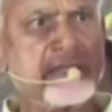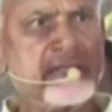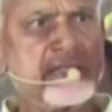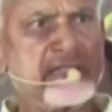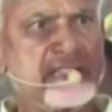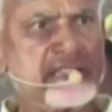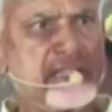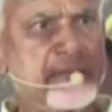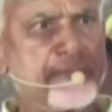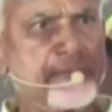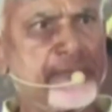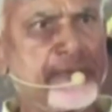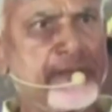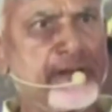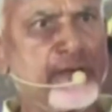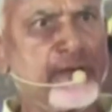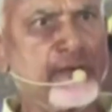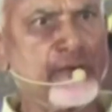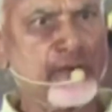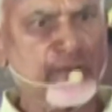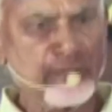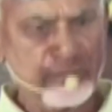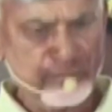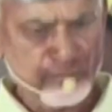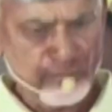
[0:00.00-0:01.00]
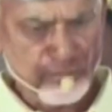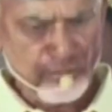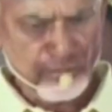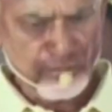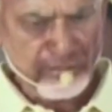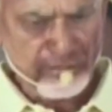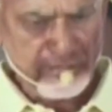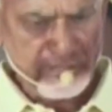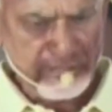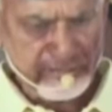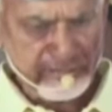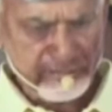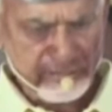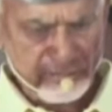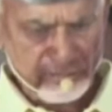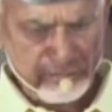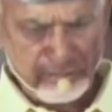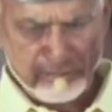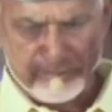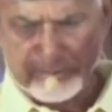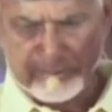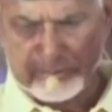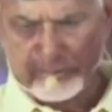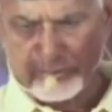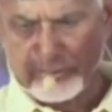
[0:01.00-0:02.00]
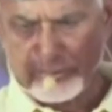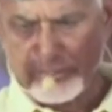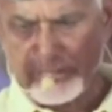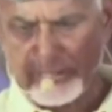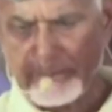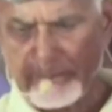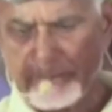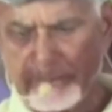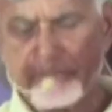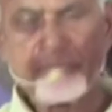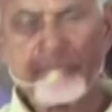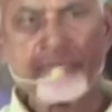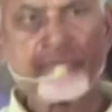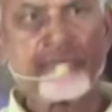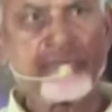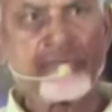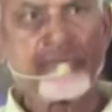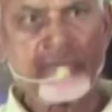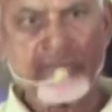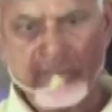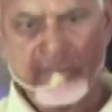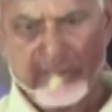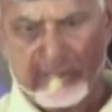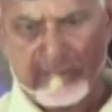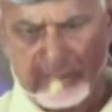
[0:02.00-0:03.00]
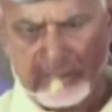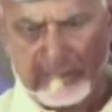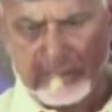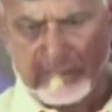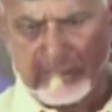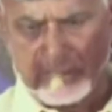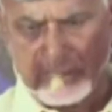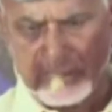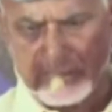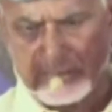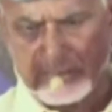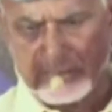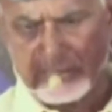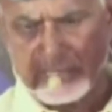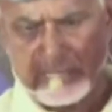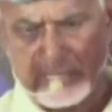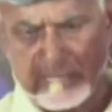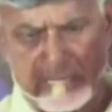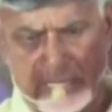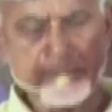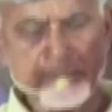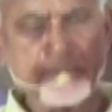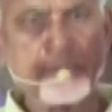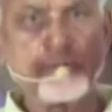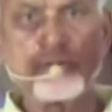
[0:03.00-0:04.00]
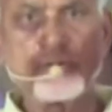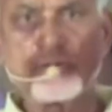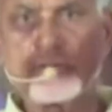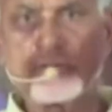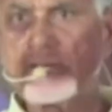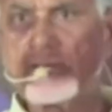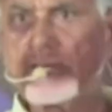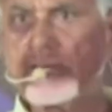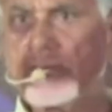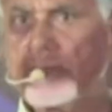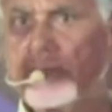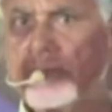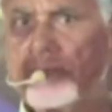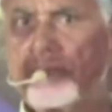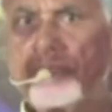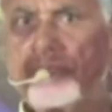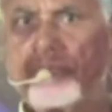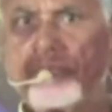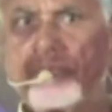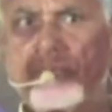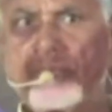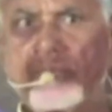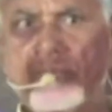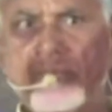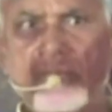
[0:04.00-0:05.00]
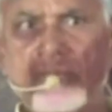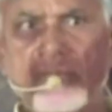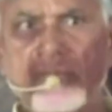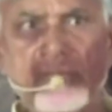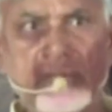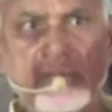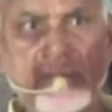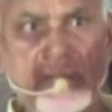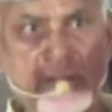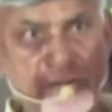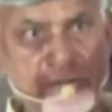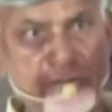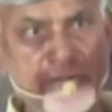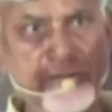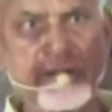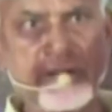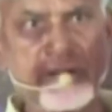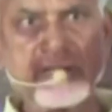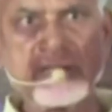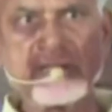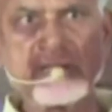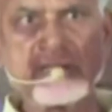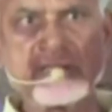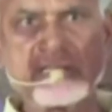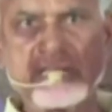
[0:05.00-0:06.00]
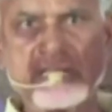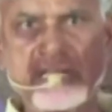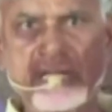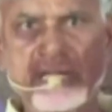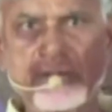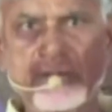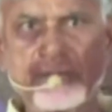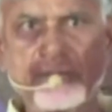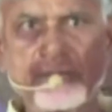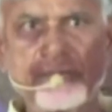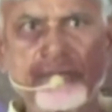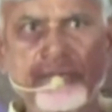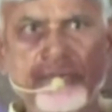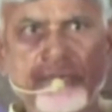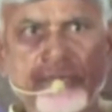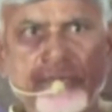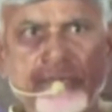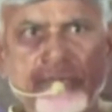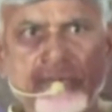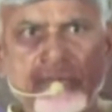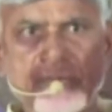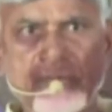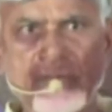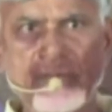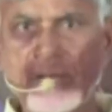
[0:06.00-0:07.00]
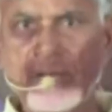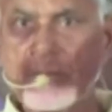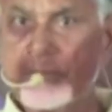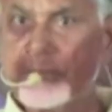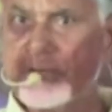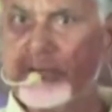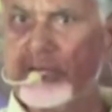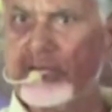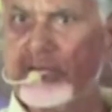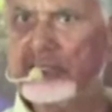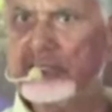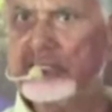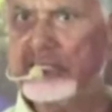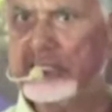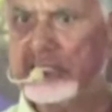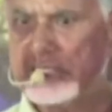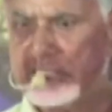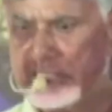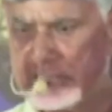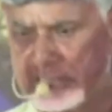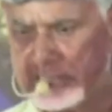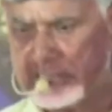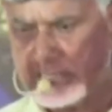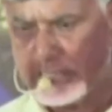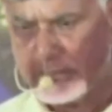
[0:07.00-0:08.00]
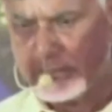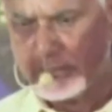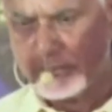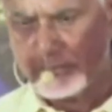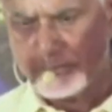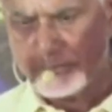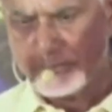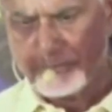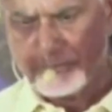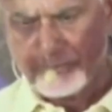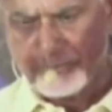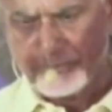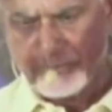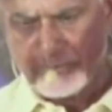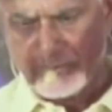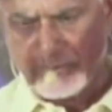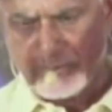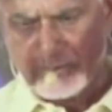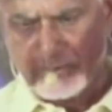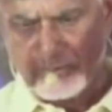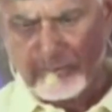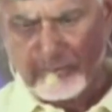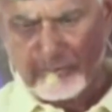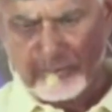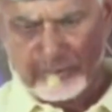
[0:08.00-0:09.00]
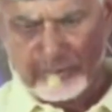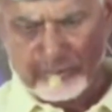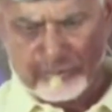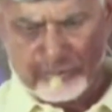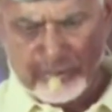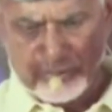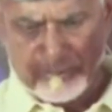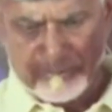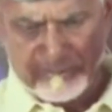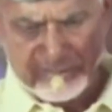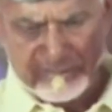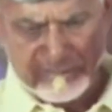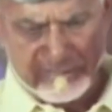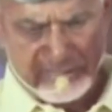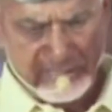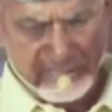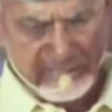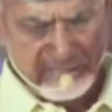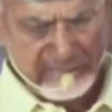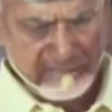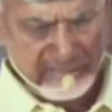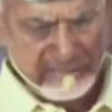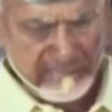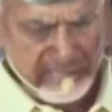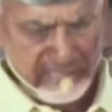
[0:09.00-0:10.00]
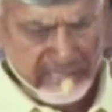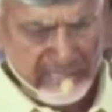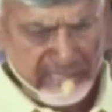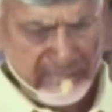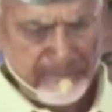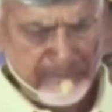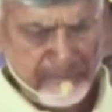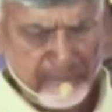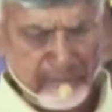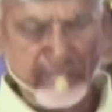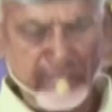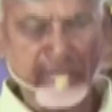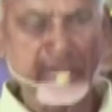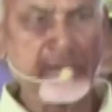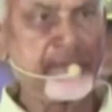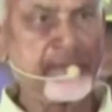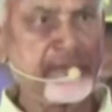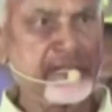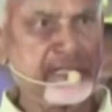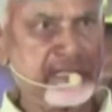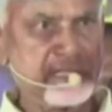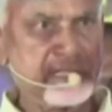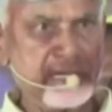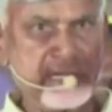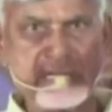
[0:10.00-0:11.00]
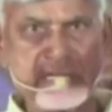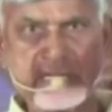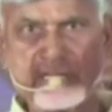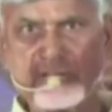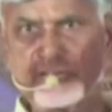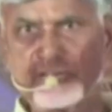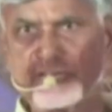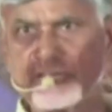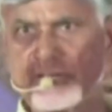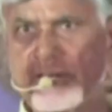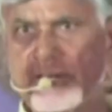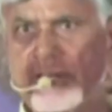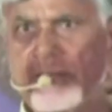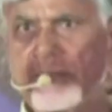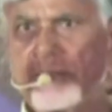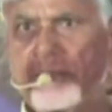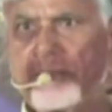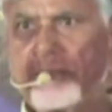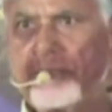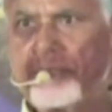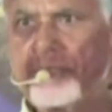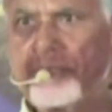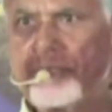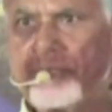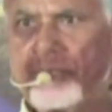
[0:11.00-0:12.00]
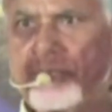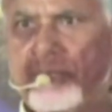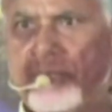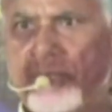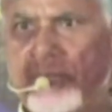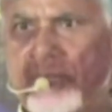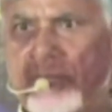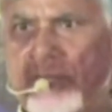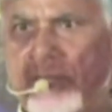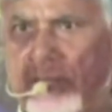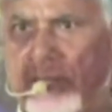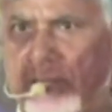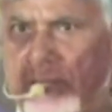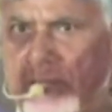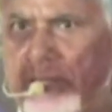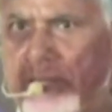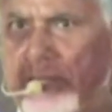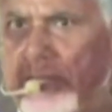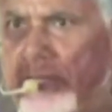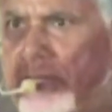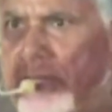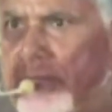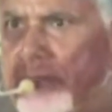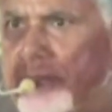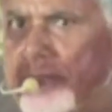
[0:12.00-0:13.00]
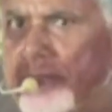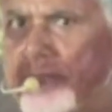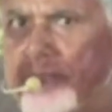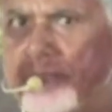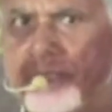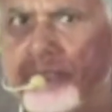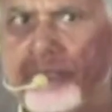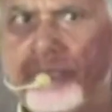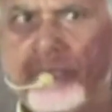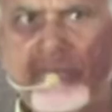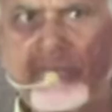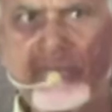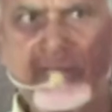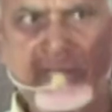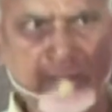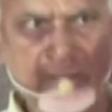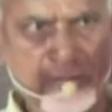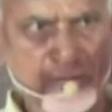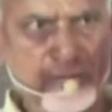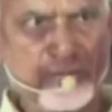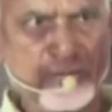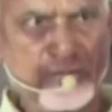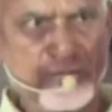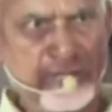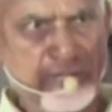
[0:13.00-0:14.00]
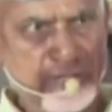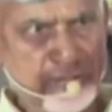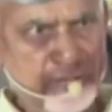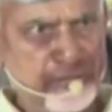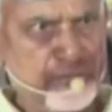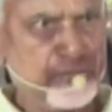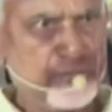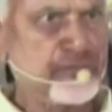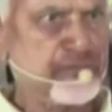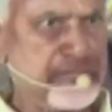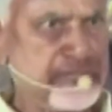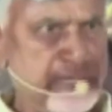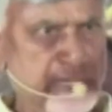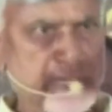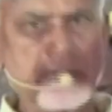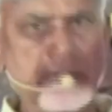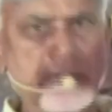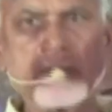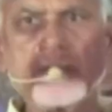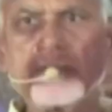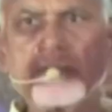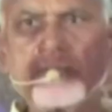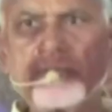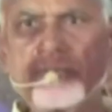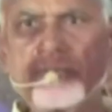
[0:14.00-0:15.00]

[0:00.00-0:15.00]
ఏది సంక్షేమ కార్యక్రమాలు పెద్ద ఎత్తున చేసుకునేవి ఈ రాజధానిని పూర్తిగా నిర్వీర్యం చేశారు అపహాసం చేశారు విధ్వంసం చేశారని చెప్పి కూడా నేను మీకు తెలియజేస్తున్నా ఇది ఈరోజు నేను చూసిన